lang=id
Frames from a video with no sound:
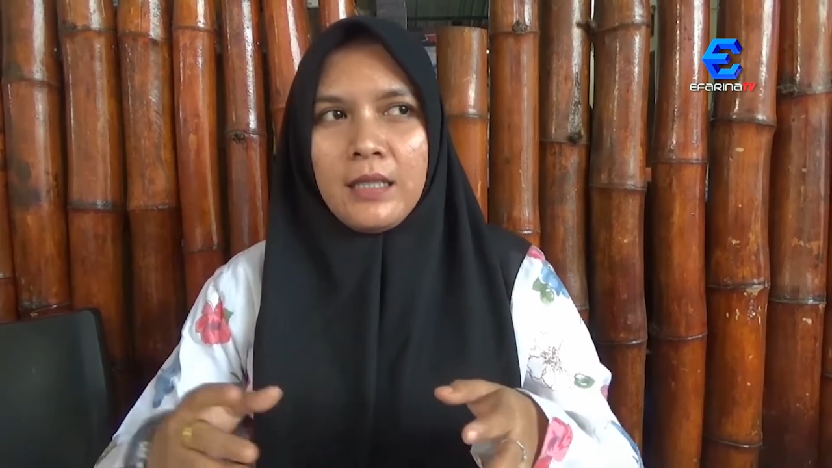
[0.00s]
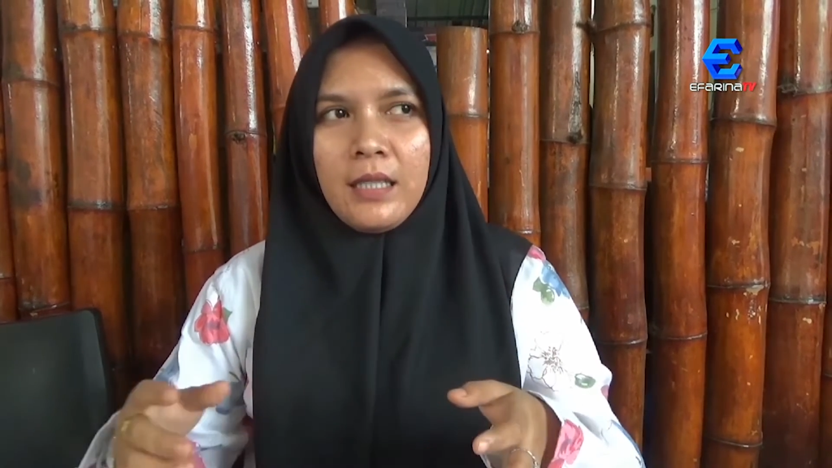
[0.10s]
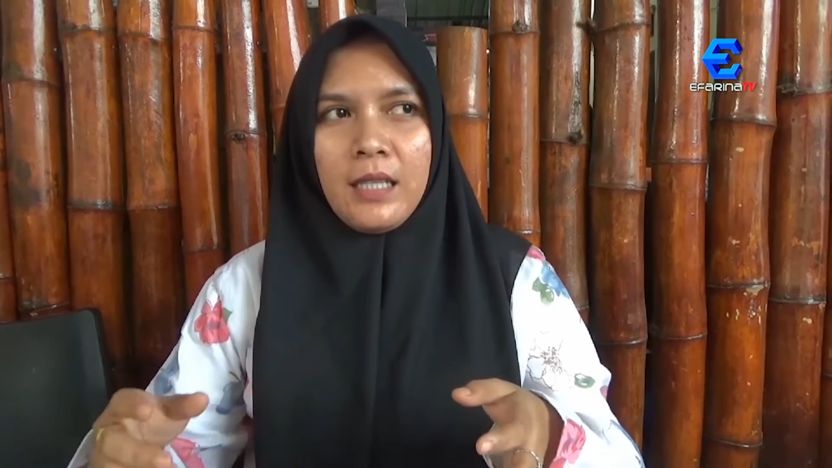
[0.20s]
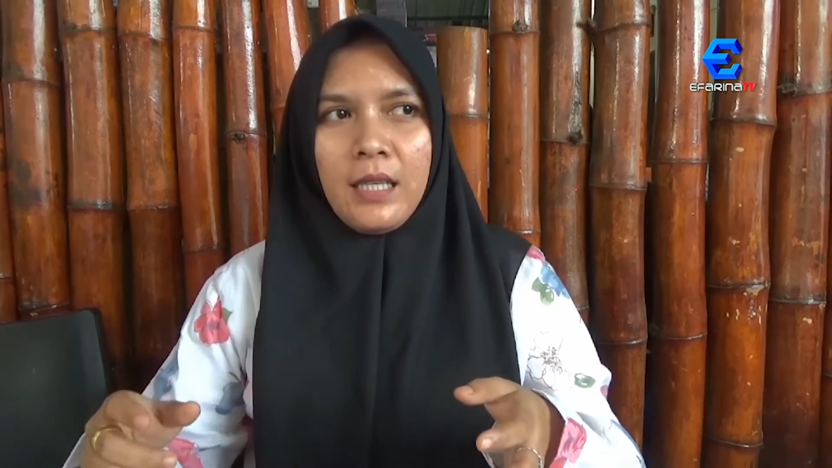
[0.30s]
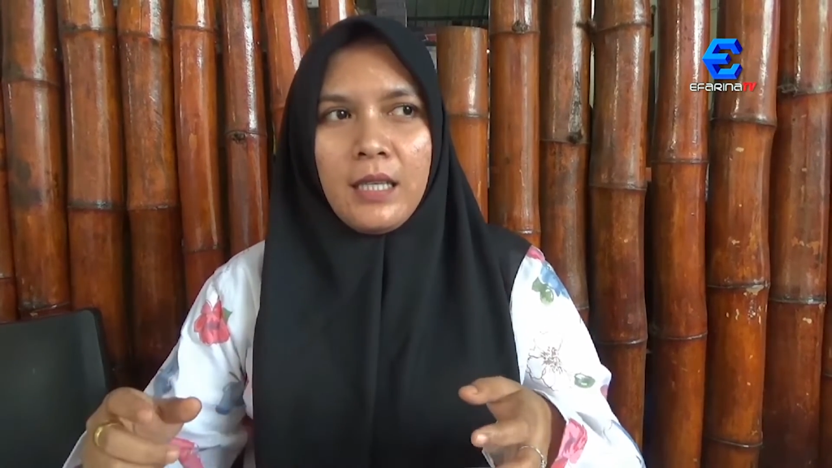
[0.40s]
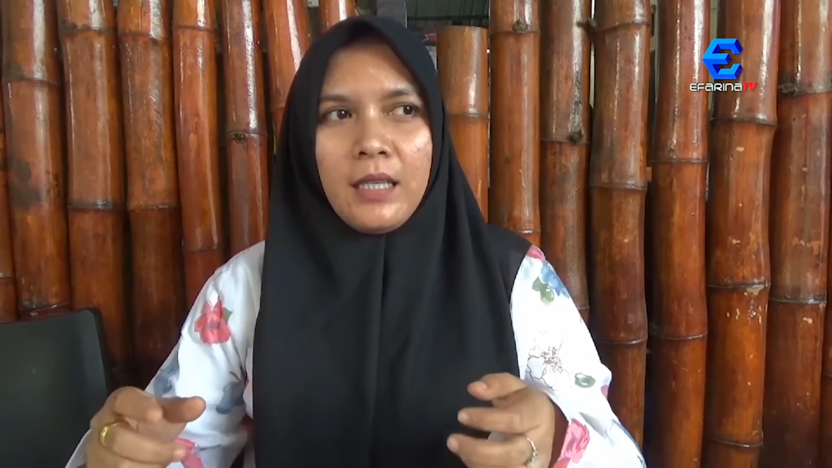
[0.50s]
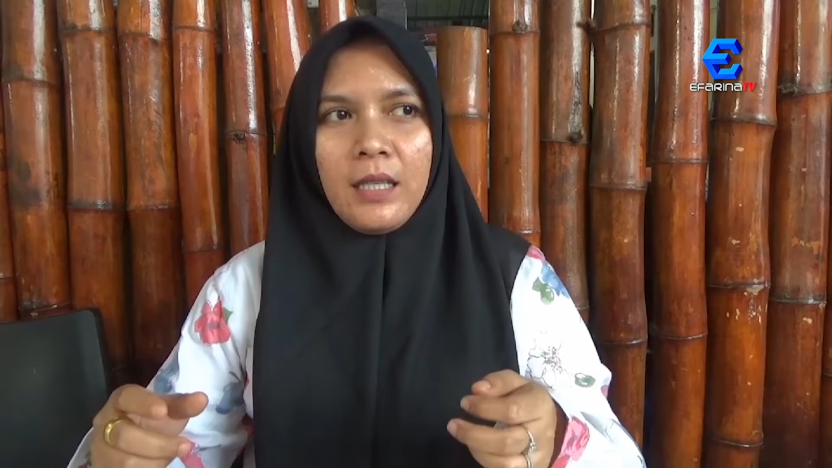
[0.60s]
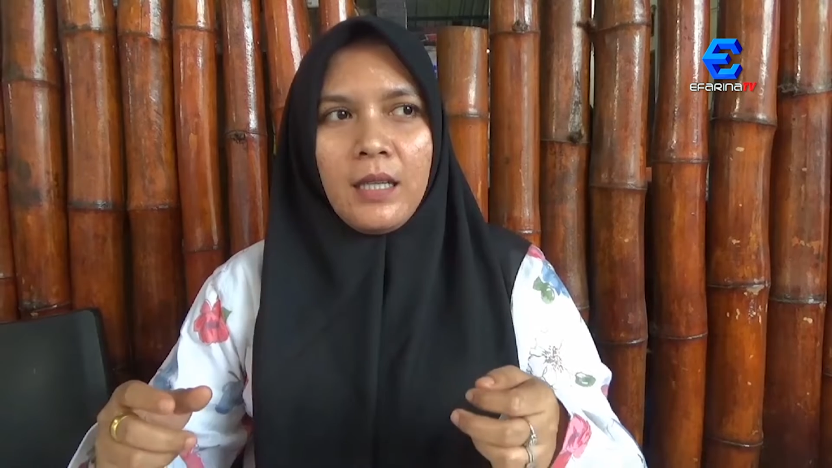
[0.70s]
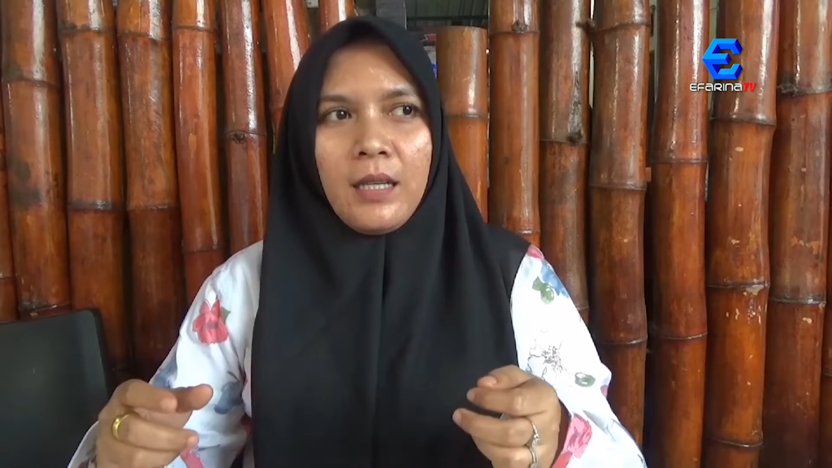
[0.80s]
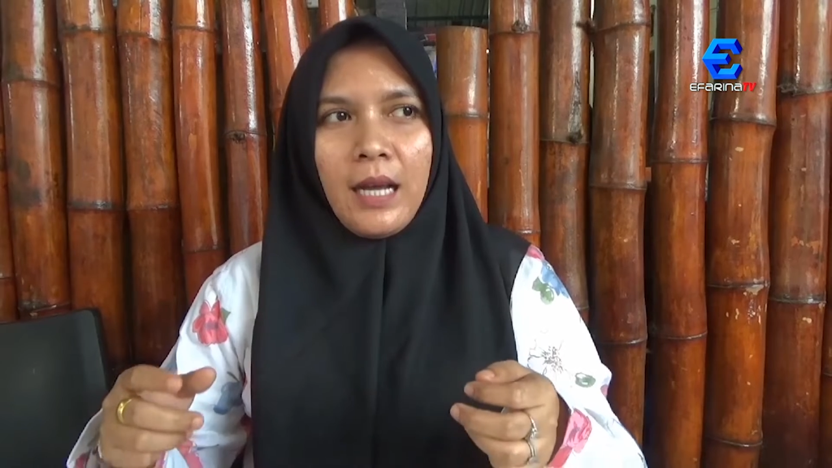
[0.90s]
Jadi
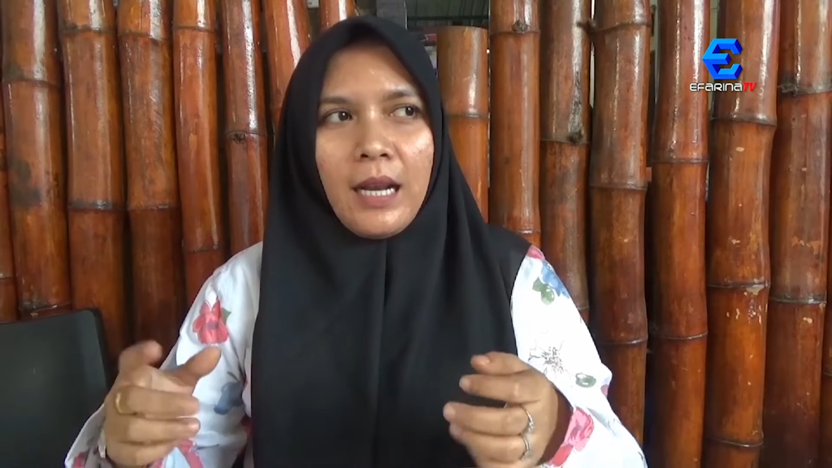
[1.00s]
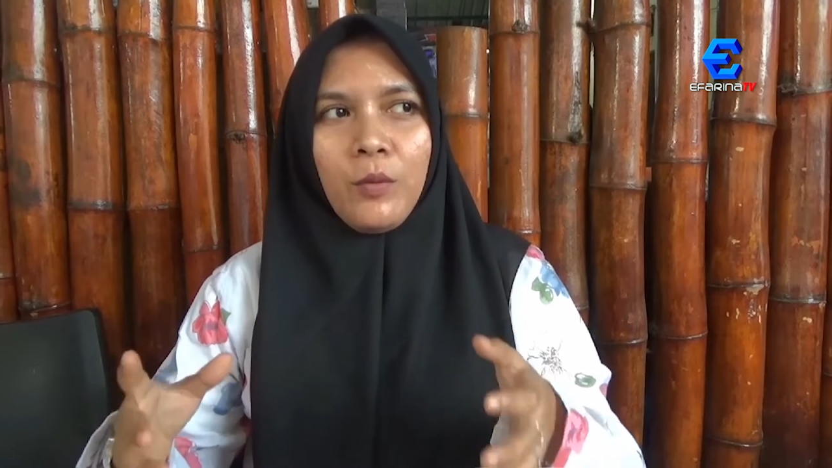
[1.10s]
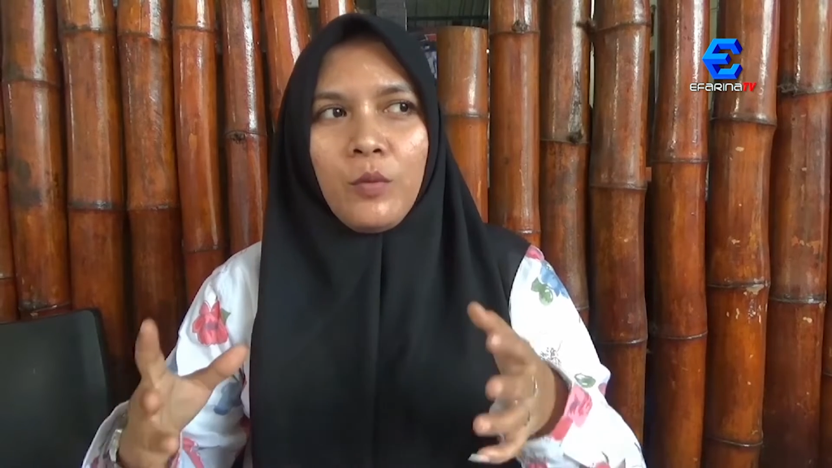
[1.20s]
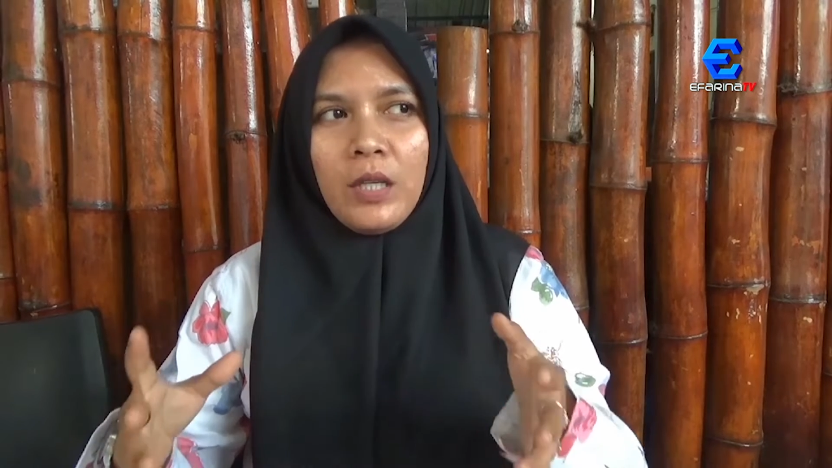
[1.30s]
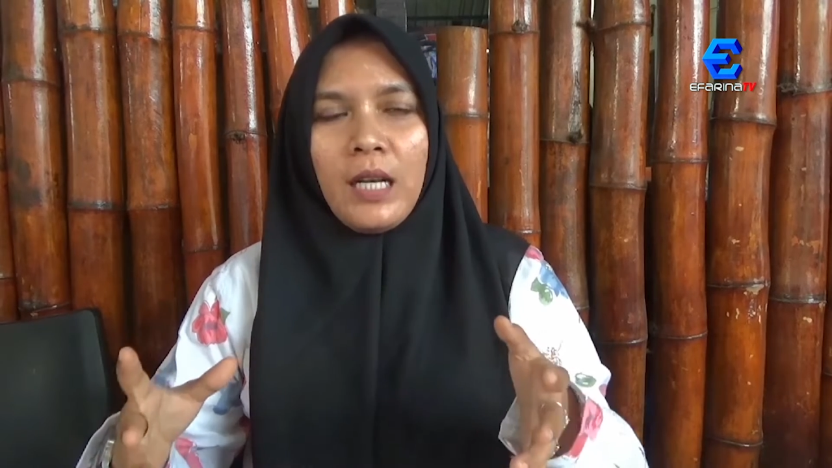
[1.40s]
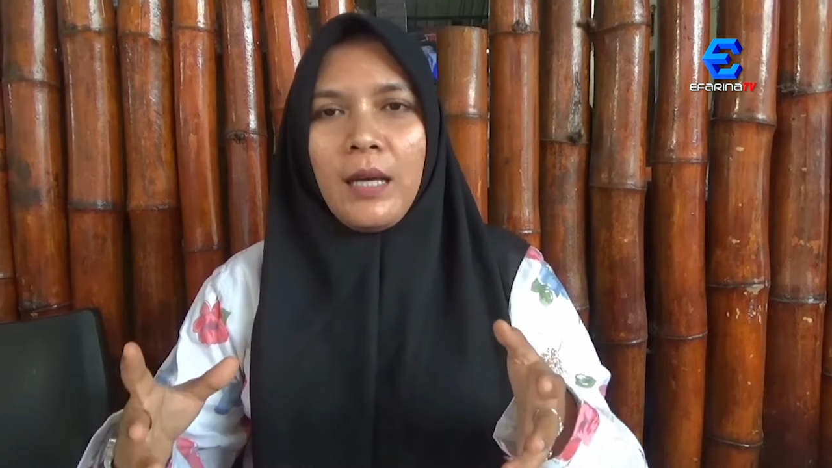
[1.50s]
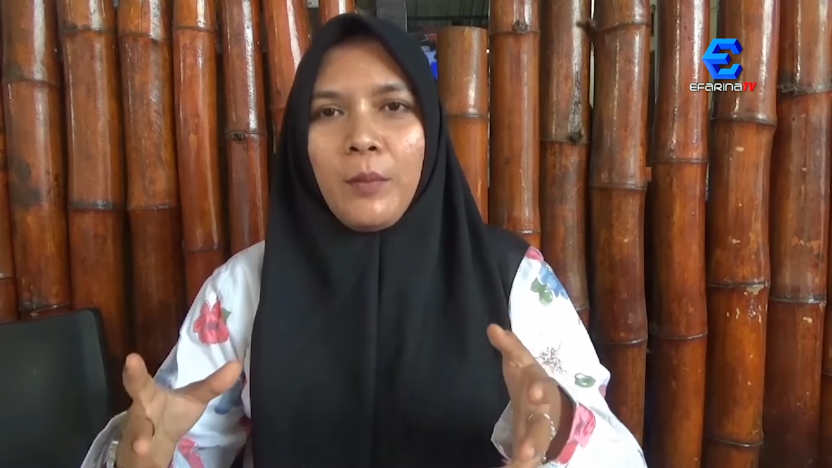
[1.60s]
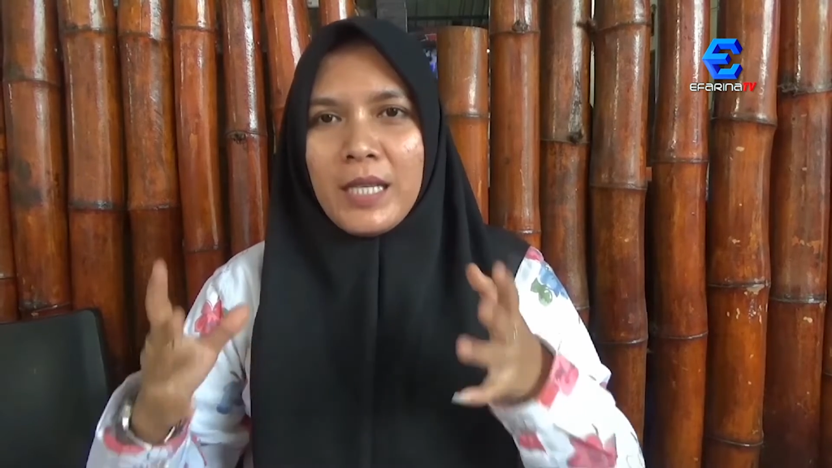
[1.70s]
alhamdulillah